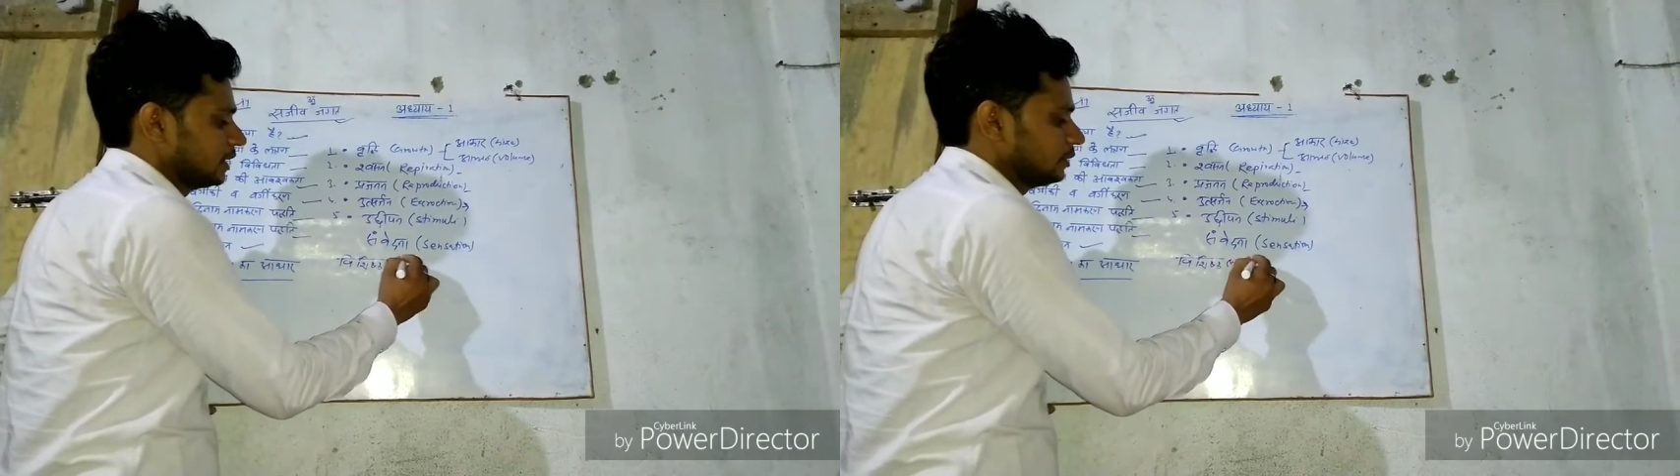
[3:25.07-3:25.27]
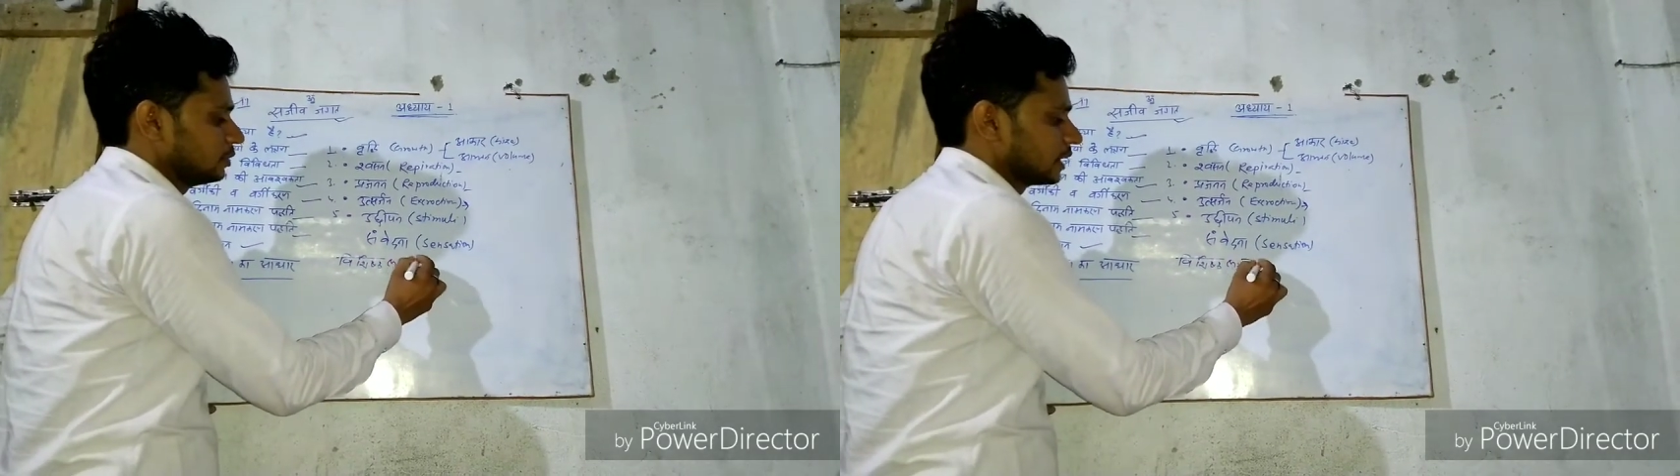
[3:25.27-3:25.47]

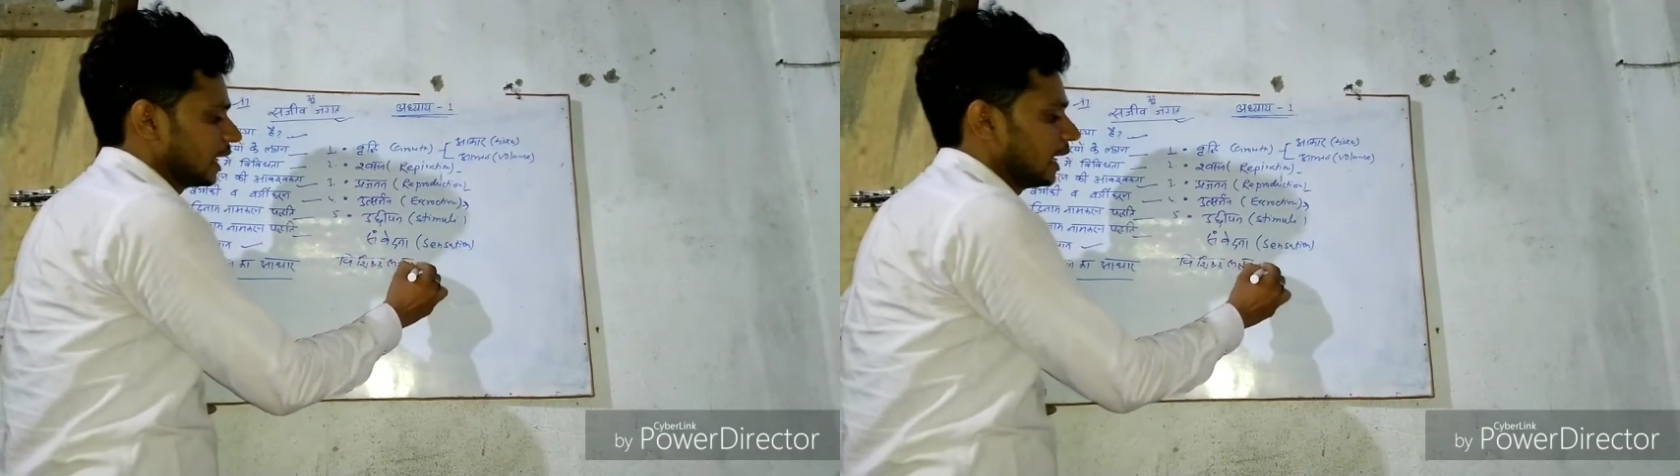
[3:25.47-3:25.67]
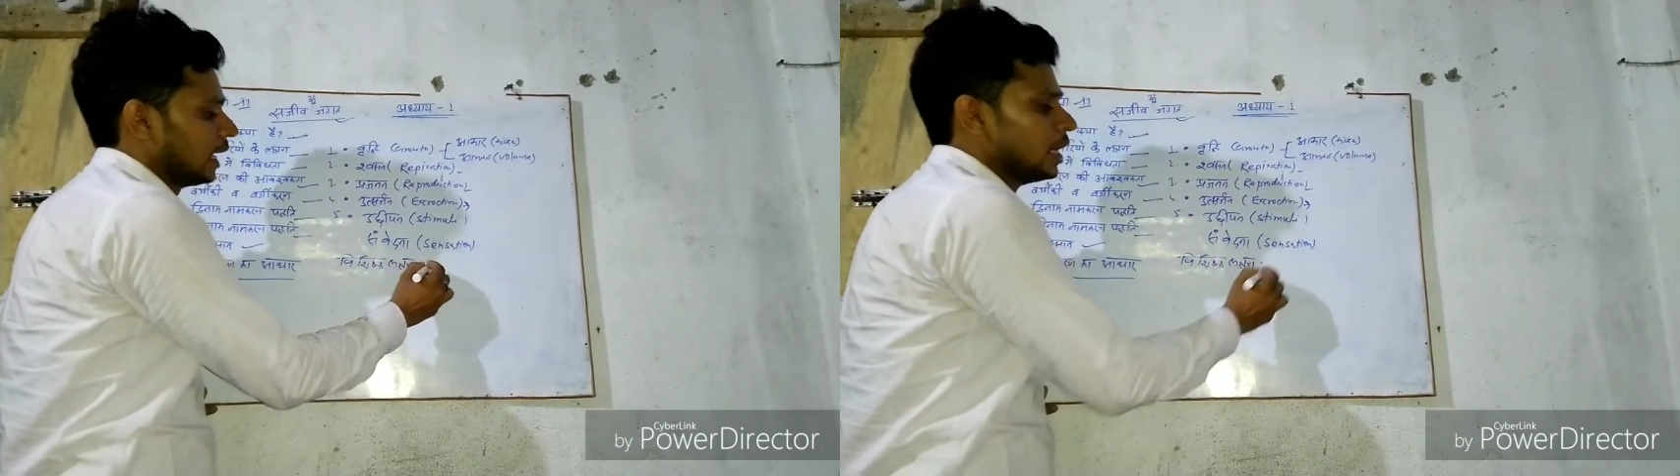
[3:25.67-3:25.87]
ये होता
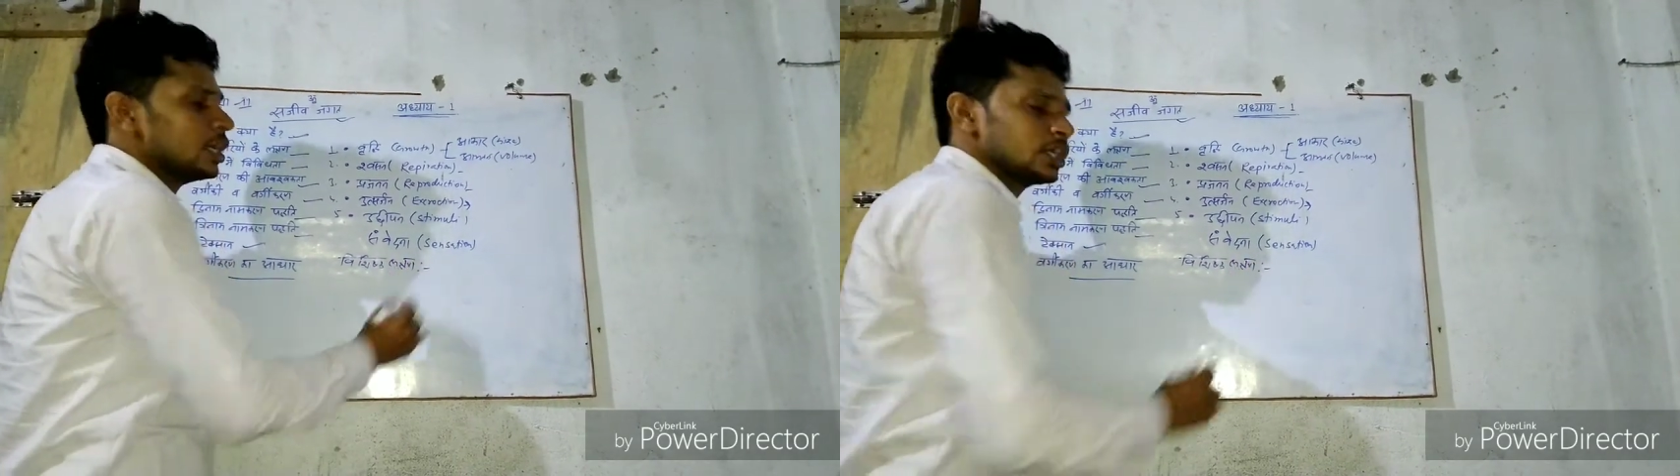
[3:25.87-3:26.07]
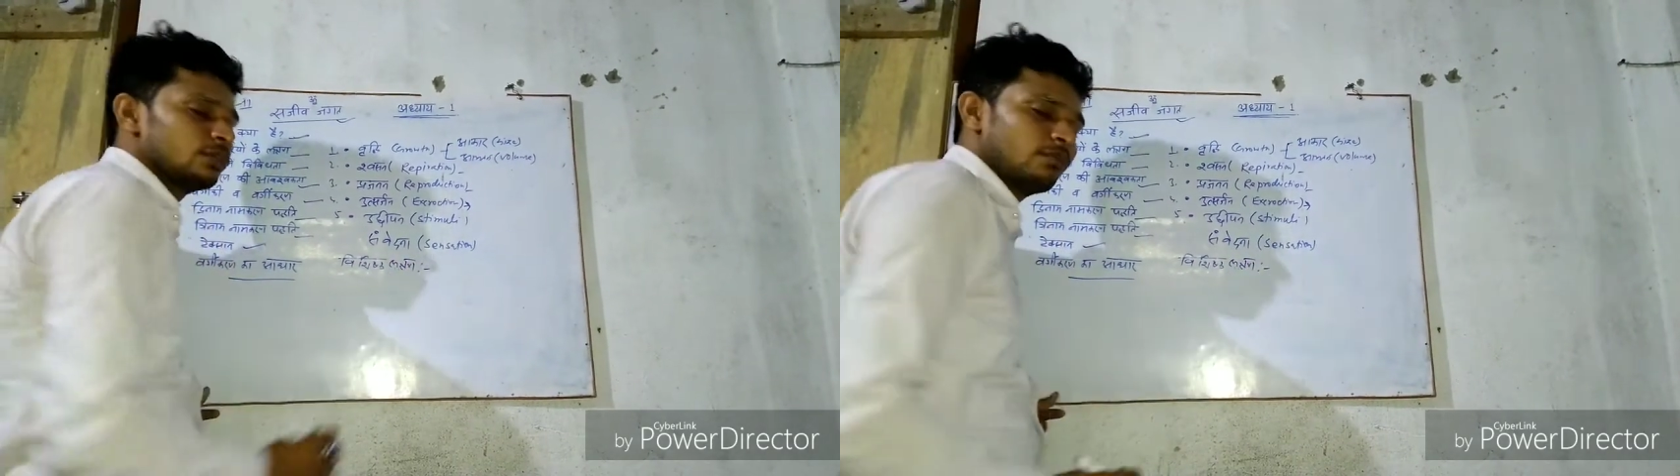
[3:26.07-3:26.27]
है
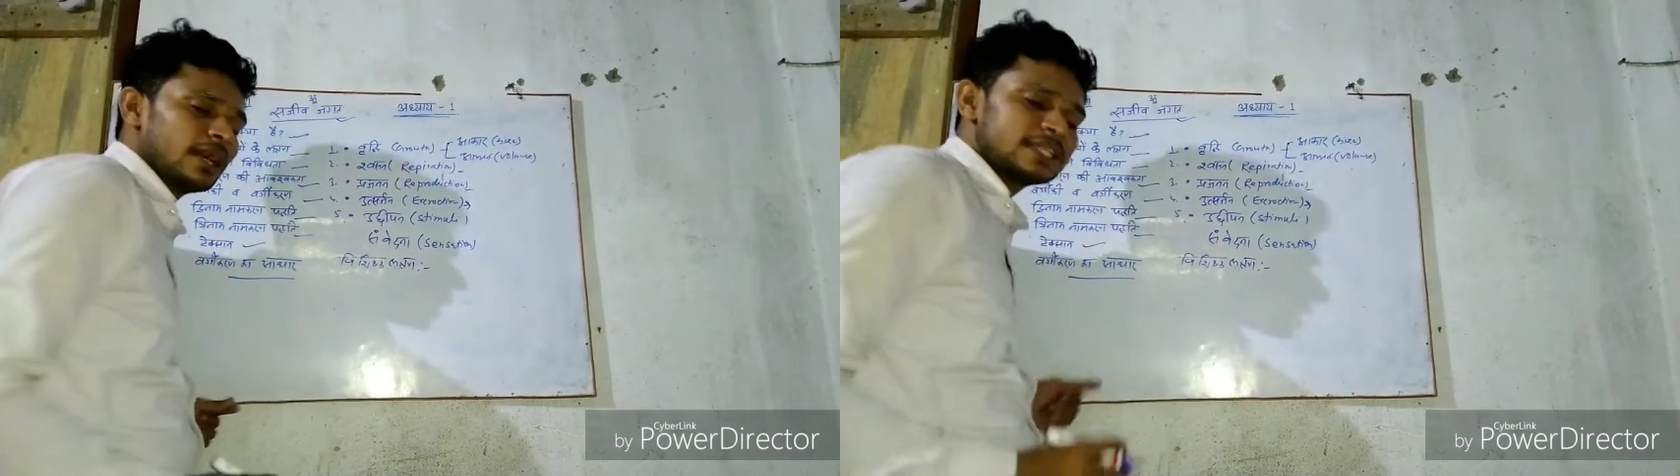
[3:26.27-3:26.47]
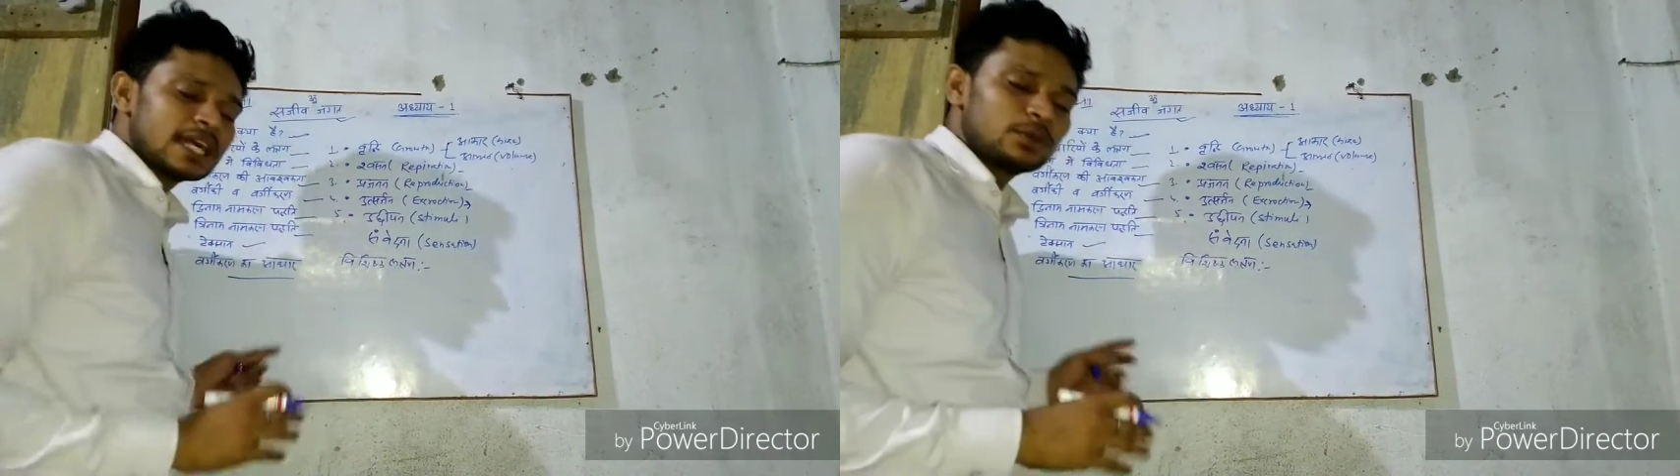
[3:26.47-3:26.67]
कि
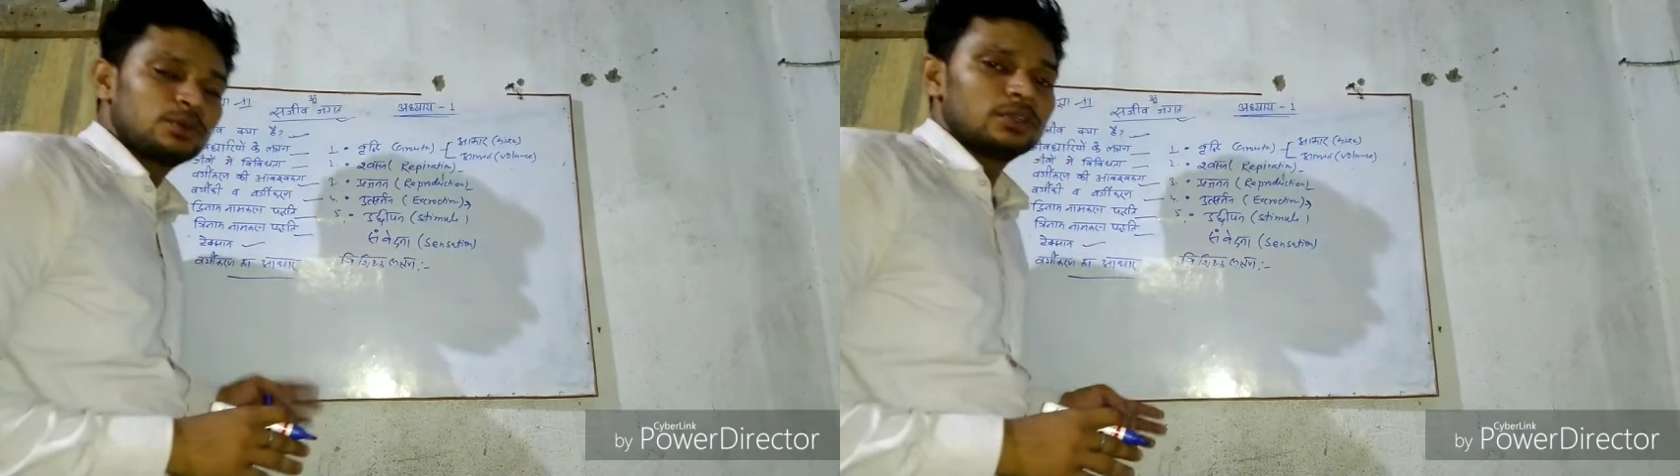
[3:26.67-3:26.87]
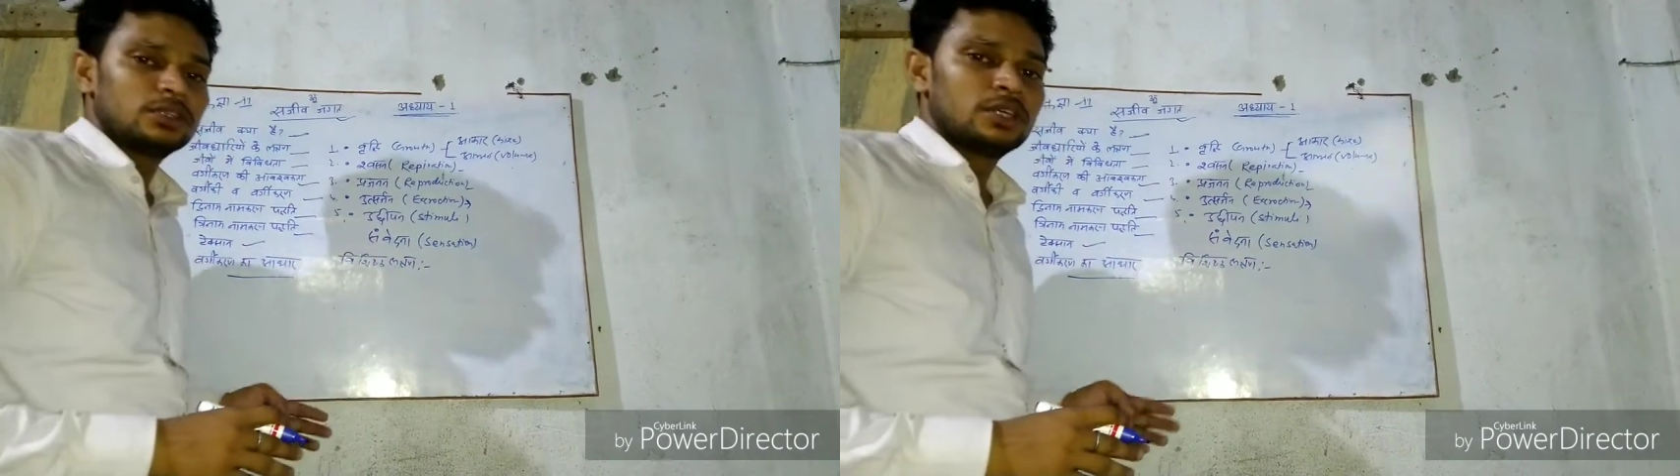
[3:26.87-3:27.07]
वैसा
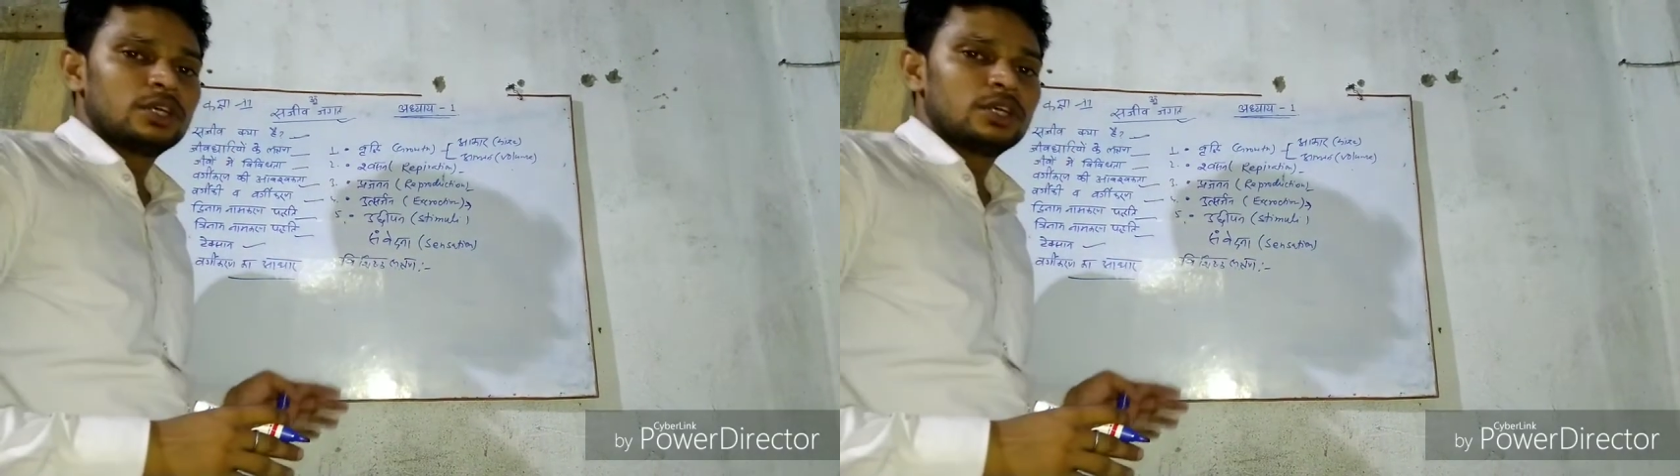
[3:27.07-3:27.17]
गुण